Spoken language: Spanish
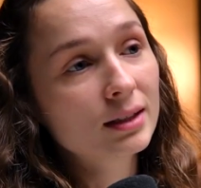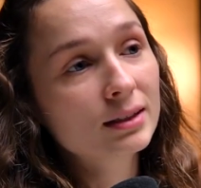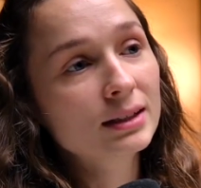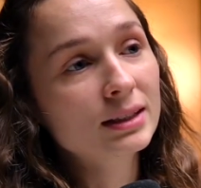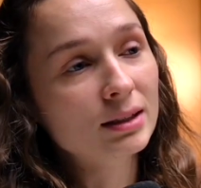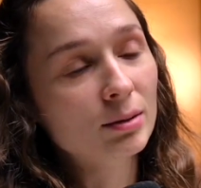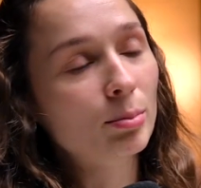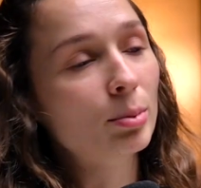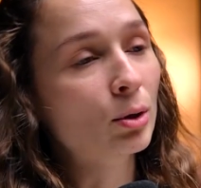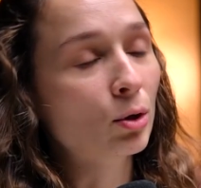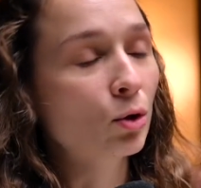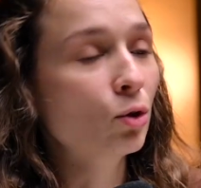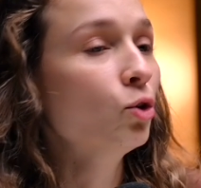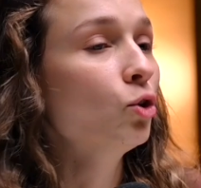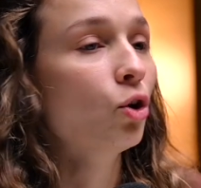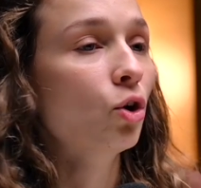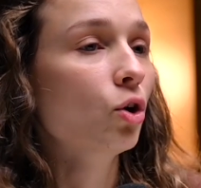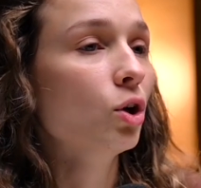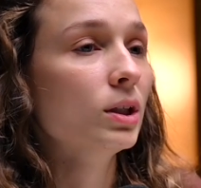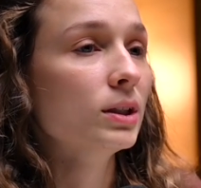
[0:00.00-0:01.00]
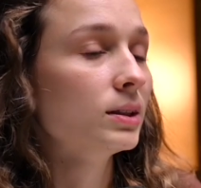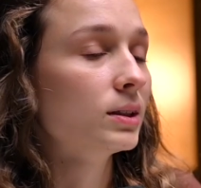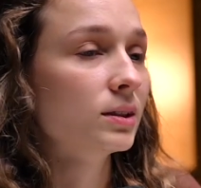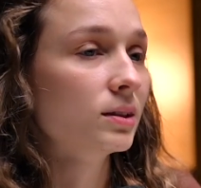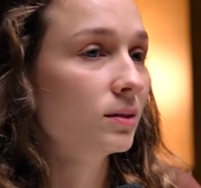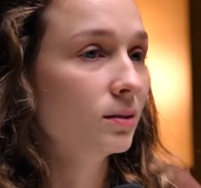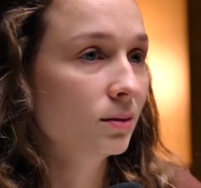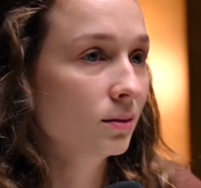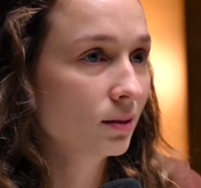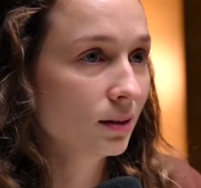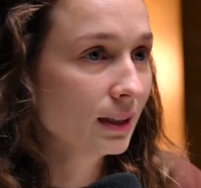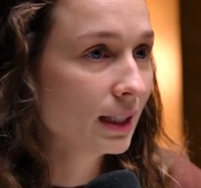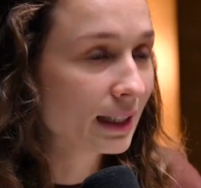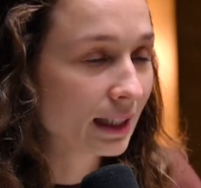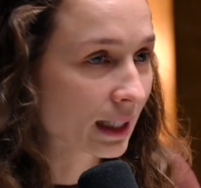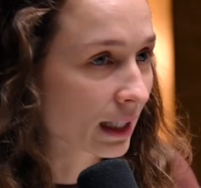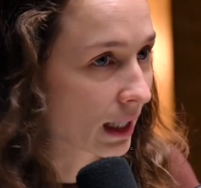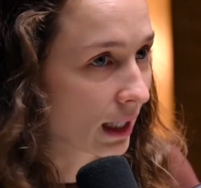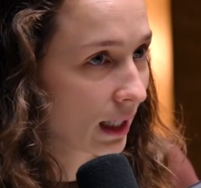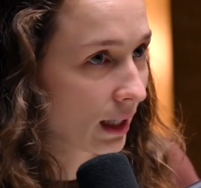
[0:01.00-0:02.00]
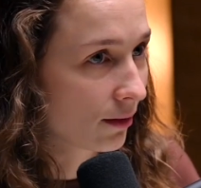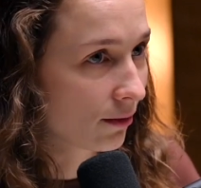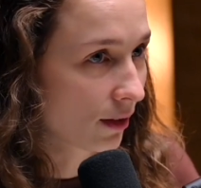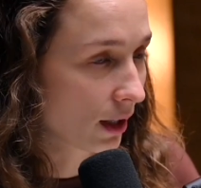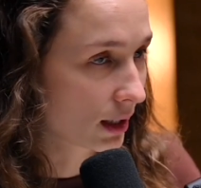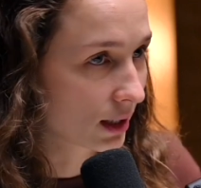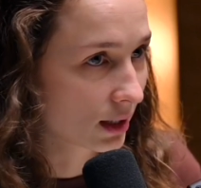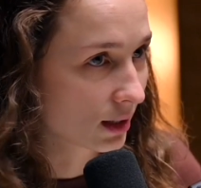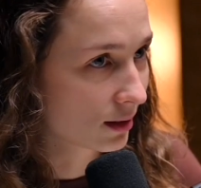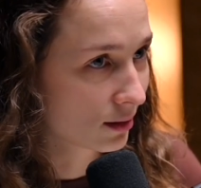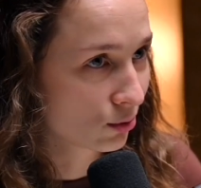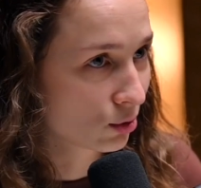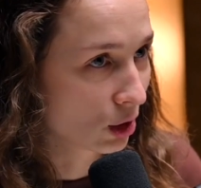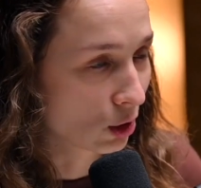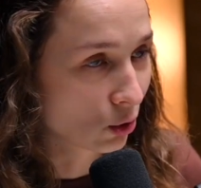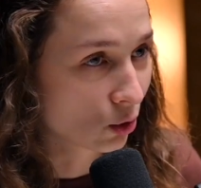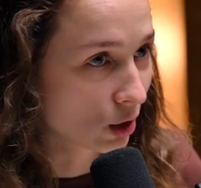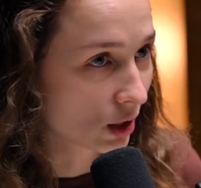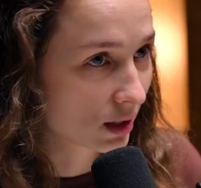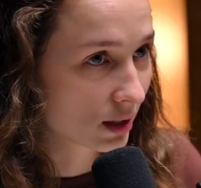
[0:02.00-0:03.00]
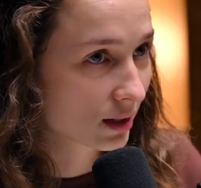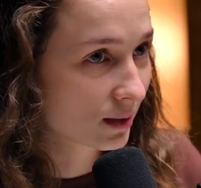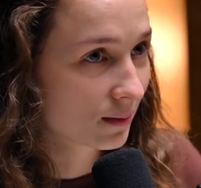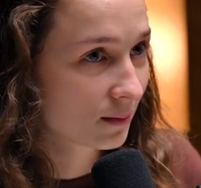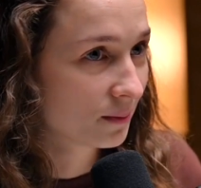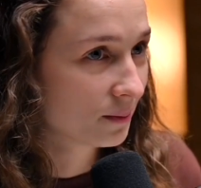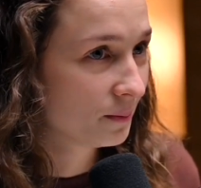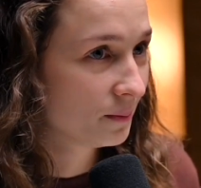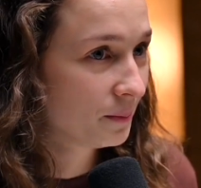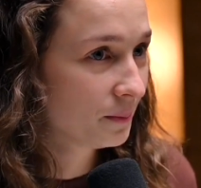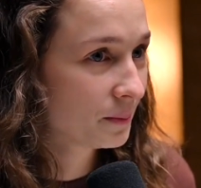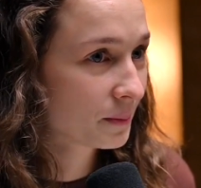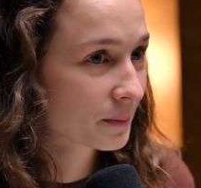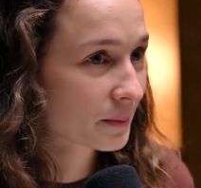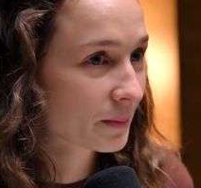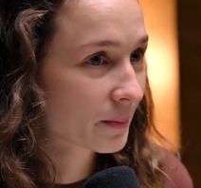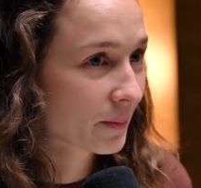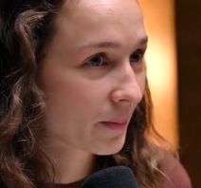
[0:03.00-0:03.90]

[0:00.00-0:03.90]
Dice, pero no es literal la frase, o sea, no es. Ok.